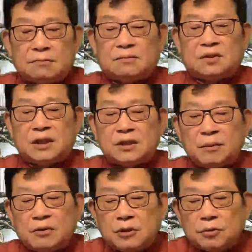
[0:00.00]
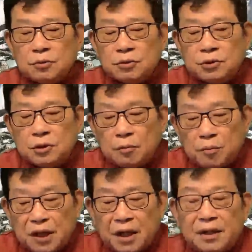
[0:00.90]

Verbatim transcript: 甚至某些毒株具有免